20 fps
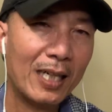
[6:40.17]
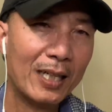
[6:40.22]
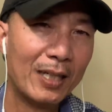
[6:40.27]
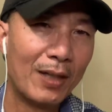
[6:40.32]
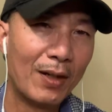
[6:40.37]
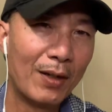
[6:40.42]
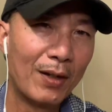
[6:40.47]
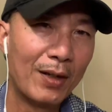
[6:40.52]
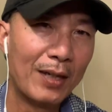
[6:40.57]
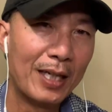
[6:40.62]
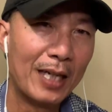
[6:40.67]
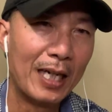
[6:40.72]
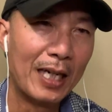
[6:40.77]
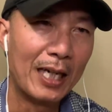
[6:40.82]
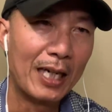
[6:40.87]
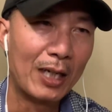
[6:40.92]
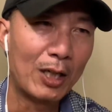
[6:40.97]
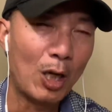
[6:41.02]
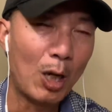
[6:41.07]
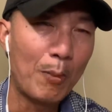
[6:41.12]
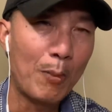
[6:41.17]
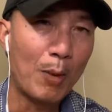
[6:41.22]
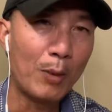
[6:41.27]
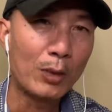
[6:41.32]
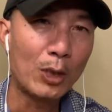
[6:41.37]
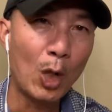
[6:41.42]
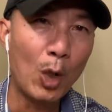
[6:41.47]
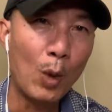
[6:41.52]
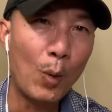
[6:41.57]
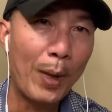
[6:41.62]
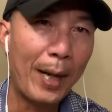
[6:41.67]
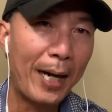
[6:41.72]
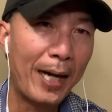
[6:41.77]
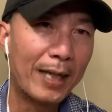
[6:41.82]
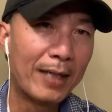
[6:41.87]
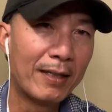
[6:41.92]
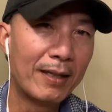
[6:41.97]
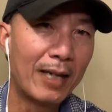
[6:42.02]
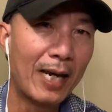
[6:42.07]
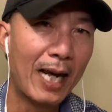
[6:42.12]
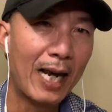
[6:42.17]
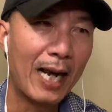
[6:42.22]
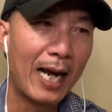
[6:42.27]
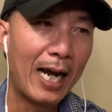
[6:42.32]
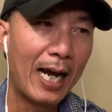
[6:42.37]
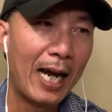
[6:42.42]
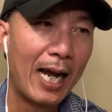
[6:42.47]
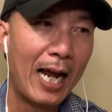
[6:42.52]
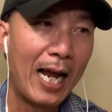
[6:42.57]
rồi à, có một cái thói quen nữa là